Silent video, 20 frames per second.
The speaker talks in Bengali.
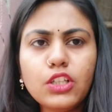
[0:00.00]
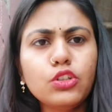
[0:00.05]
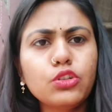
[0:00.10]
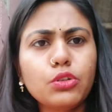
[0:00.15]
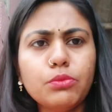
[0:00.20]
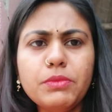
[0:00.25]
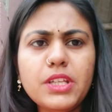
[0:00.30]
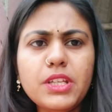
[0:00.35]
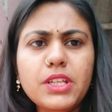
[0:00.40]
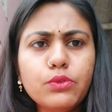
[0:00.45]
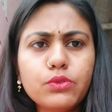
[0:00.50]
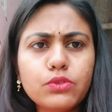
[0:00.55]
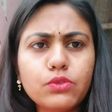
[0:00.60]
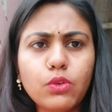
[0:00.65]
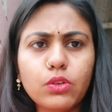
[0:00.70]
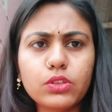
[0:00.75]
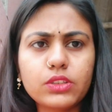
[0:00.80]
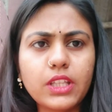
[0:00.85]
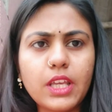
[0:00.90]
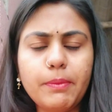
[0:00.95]
তুমি ইউজ
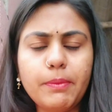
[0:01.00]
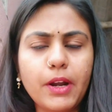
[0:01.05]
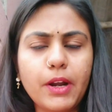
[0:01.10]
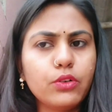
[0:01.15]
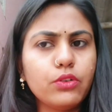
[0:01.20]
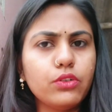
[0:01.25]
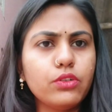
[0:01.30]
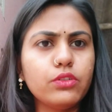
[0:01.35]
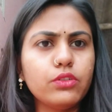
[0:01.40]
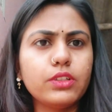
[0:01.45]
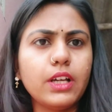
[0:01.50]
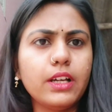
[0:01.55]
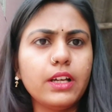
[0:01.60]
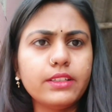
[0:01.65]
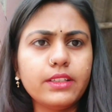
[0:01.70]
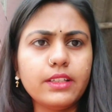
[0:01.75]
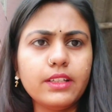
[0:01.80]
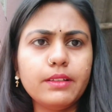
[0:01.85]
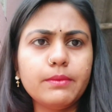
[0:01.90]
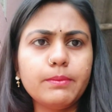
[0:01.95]
করতেই পারো কোনো
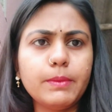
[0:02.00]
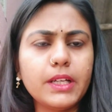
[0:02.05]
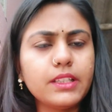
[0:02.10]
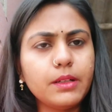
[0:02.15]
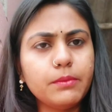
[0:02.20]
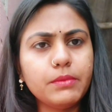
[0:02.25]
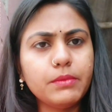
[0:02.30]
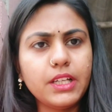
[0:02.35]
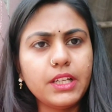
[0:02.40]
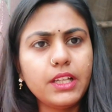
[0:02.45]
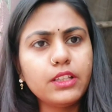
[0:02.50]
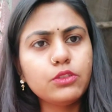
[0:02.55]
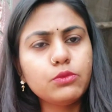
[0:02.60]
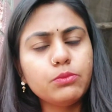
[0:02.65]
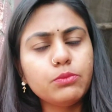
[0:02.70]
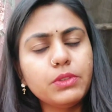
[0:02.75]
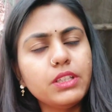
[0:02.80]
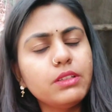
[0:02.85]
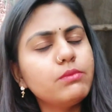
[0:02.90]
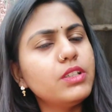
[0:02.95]
টাইটেল বা থামনেলে
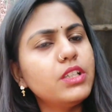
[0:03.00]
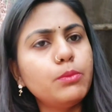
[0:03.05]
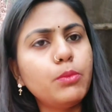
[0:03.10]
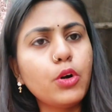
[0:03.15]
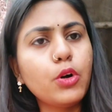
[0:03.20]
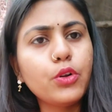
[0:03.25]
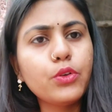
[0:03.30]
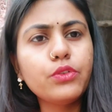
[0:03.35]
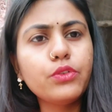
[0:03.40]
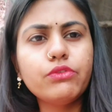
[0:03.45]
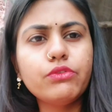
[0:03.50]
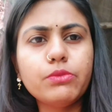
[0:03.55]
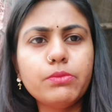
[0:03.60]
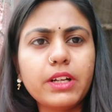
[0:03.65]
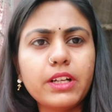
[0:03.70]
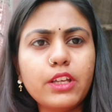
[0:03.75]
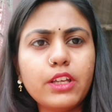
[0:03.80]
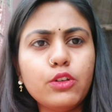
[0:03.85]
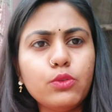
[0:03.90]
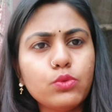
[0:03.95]
তুমি বড়
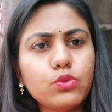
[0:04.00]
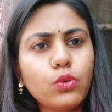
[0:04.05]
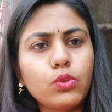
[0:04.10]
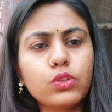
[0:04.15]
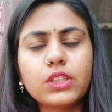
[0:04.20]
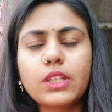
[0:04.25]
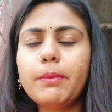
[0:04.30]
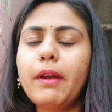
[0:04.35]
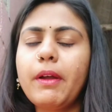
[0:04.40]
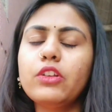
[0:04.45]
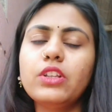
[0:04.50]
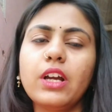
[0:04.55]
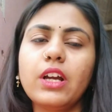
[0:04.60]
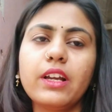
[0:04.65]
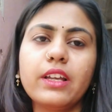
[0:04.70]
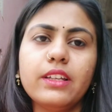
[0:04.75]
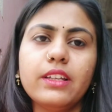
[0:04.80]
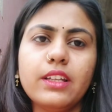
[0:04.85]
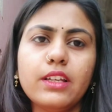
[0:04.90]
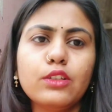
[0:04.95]
ইউটিউবারকে ইউজ করতে পারো
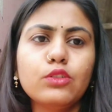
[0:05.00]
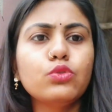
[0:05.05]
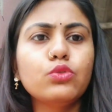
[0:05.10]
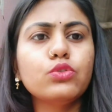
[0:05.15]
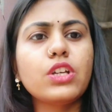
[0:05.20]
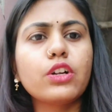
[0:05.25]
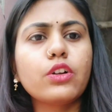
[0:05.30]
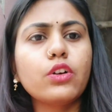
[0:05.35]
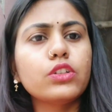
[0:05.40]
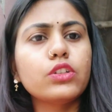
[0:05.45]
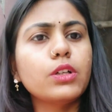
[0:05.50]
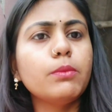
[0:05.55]
তাকে নিয়ে দু চার কথা